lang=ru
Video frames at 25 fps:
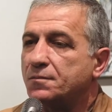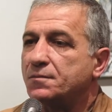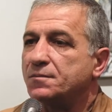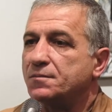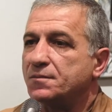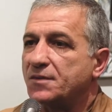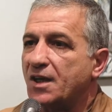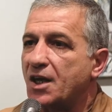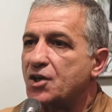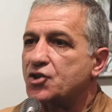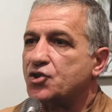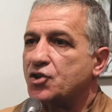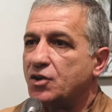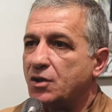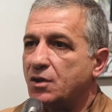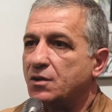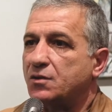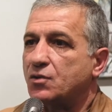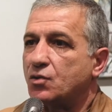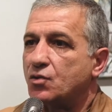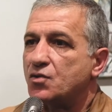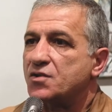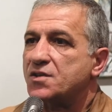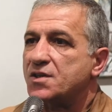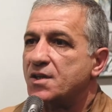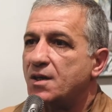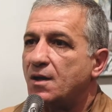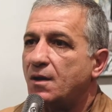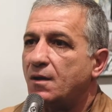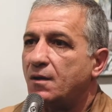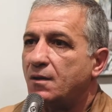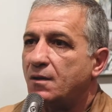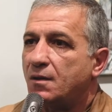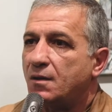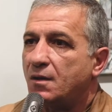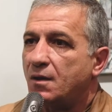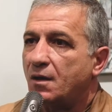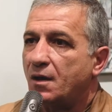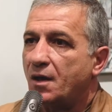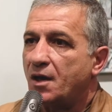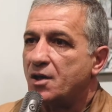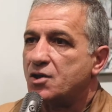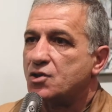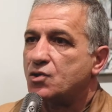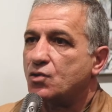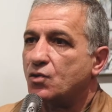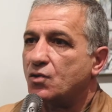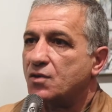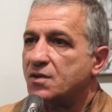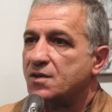наши друзья
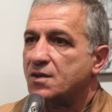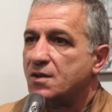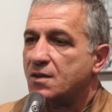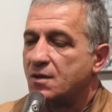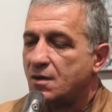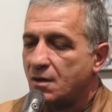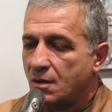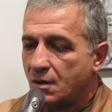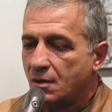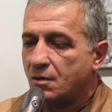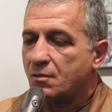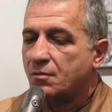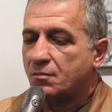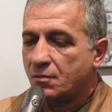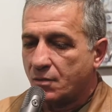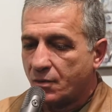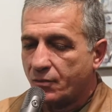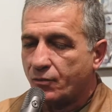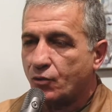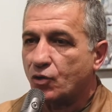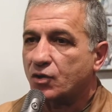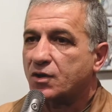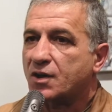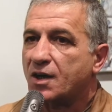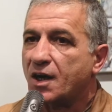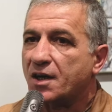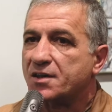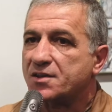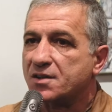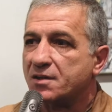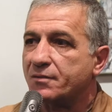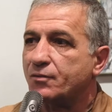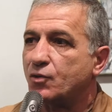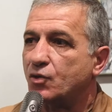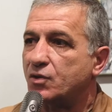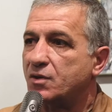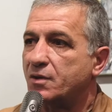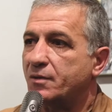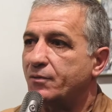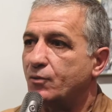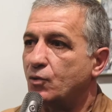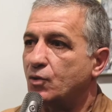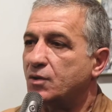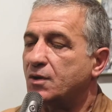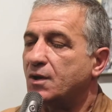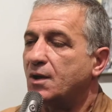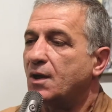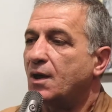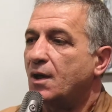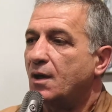эстонцы, вот как сегодня
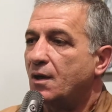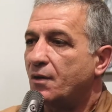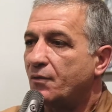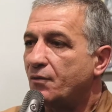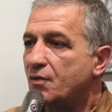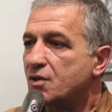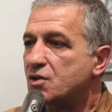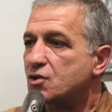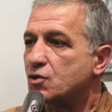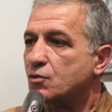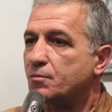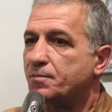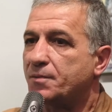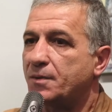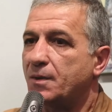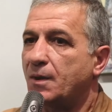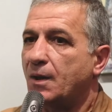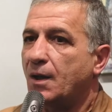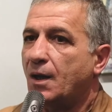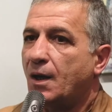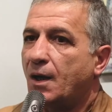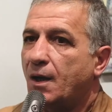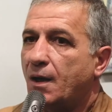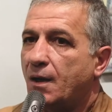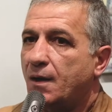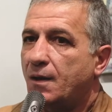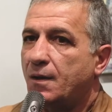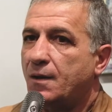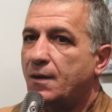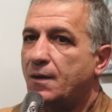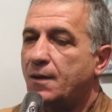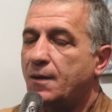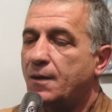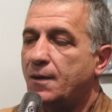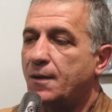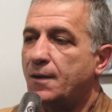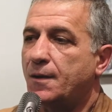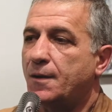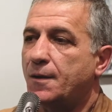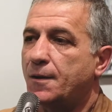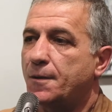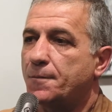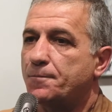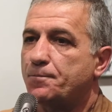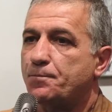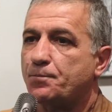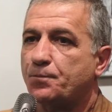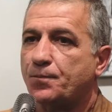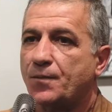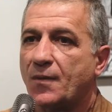вот выступил э,
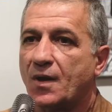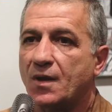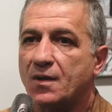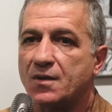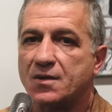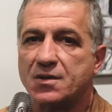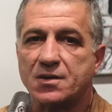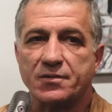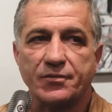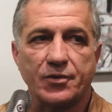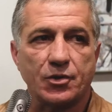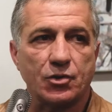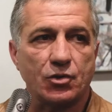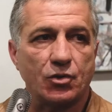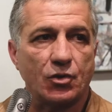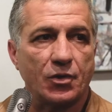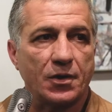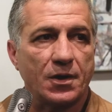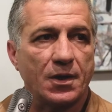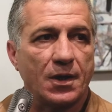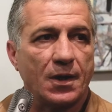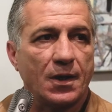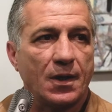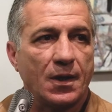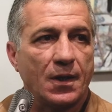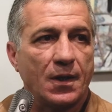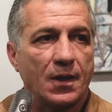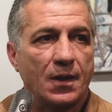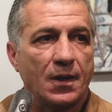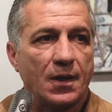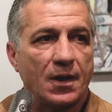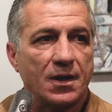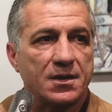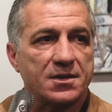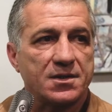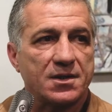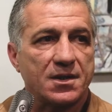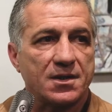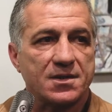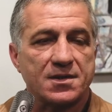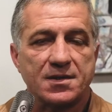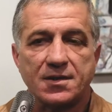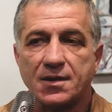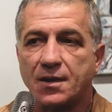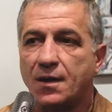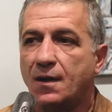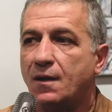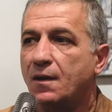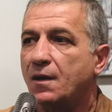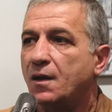святой отец,
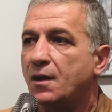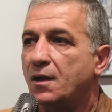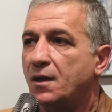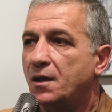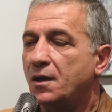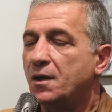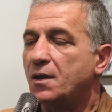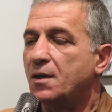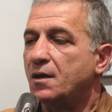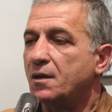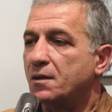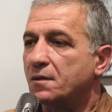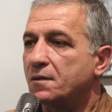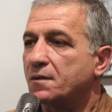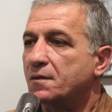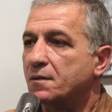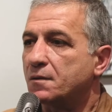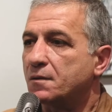да, и